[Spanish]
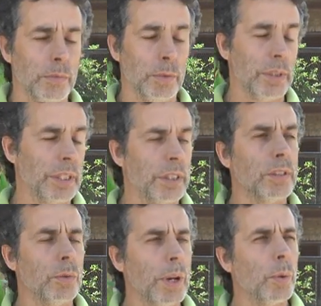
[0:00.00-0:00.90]
o sea, se
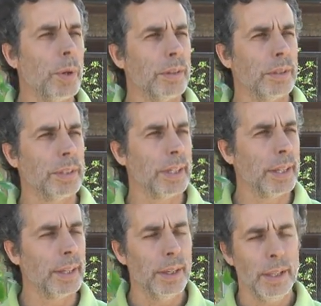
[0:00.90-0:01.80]
llegó a un acuerdo
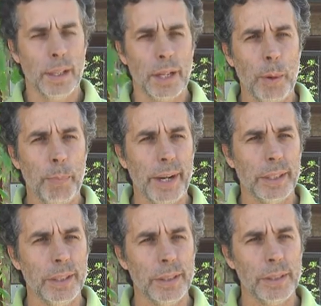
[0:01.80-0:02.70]
entre las
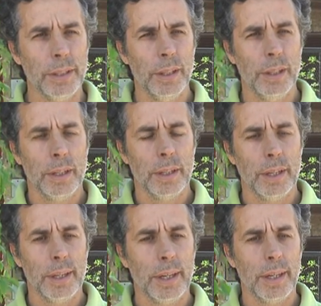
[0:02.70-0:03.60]
partes,
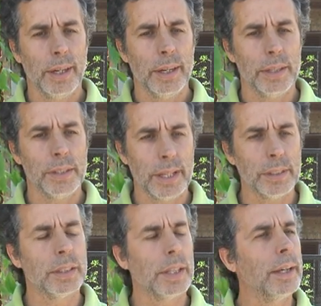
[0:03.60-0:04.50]
ya
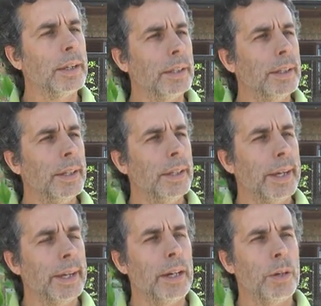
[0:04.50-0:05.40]
se están
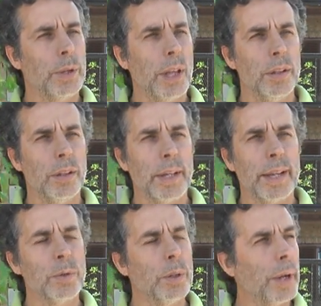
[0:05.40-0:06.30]
en el obrador,
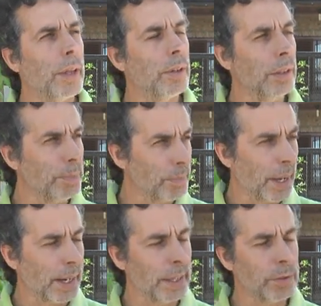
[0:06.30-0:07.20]
hay un obrador
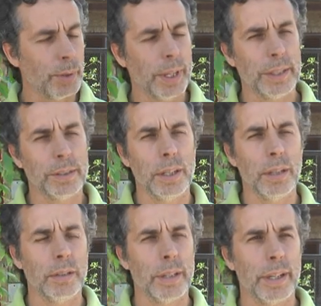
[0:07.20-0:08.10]
acá sobre las
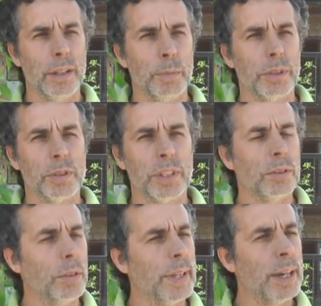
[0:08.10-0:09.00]
5, en el kilómetro
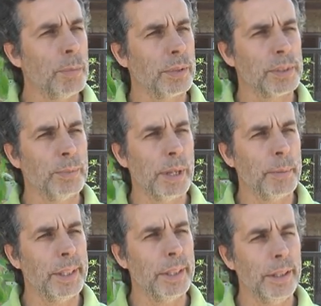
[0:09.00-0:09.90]
110
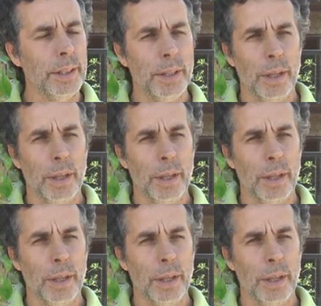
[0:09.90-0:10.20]
aproximadamente,